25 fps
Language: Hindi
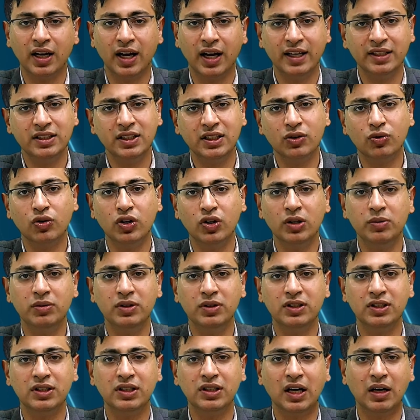ऐसी कोई भी
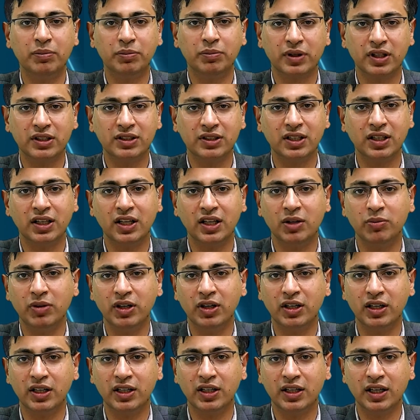चीज़ आपके शरीर
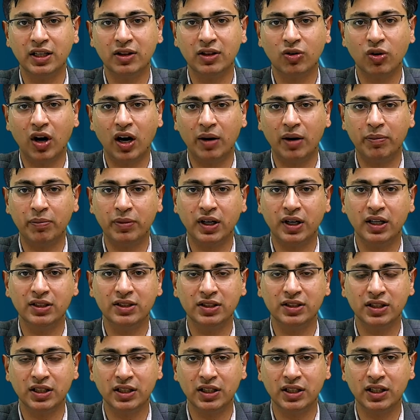में गई है तो आपका
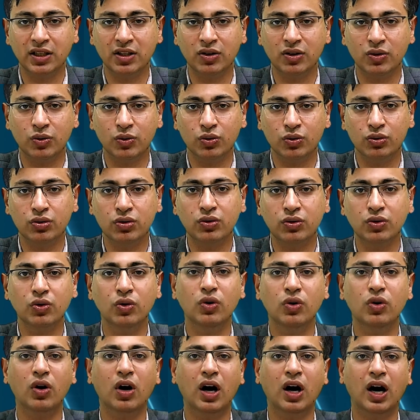शरीर
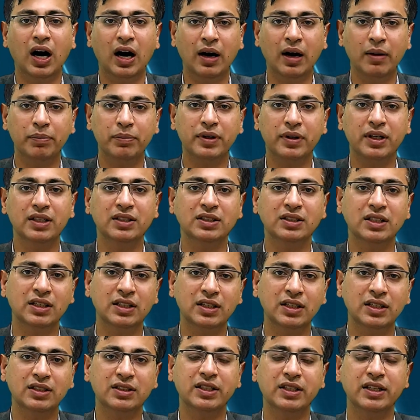उसको आपके
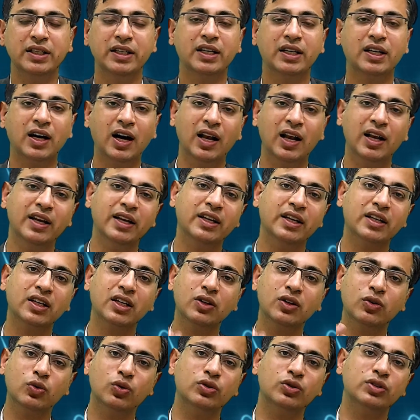शरीर से निकालने
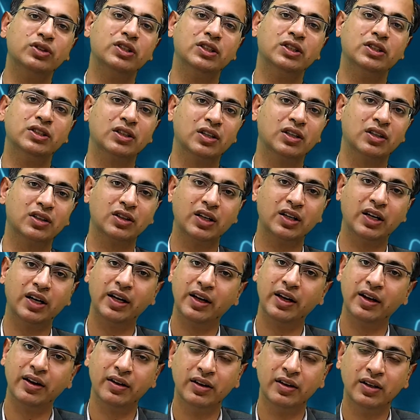की कोशिश करता
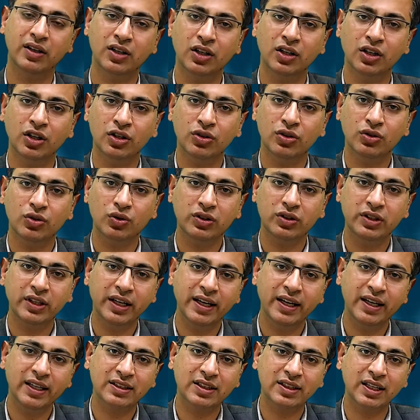है तो
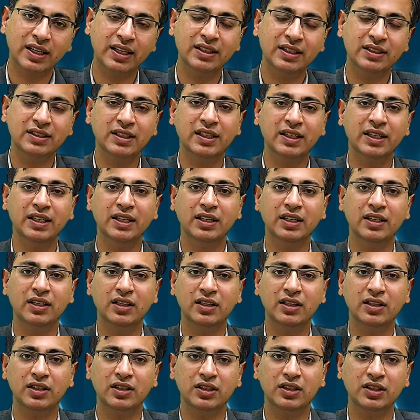ये एक तरह से
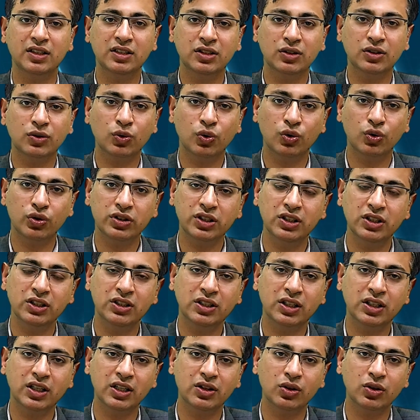इस
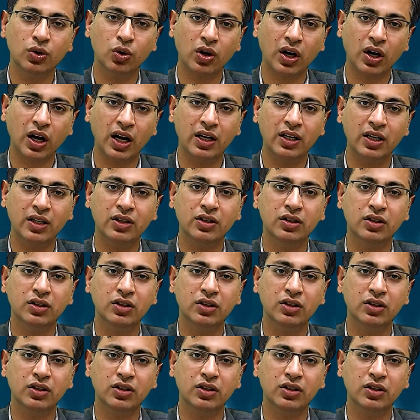कोशिश के दौरान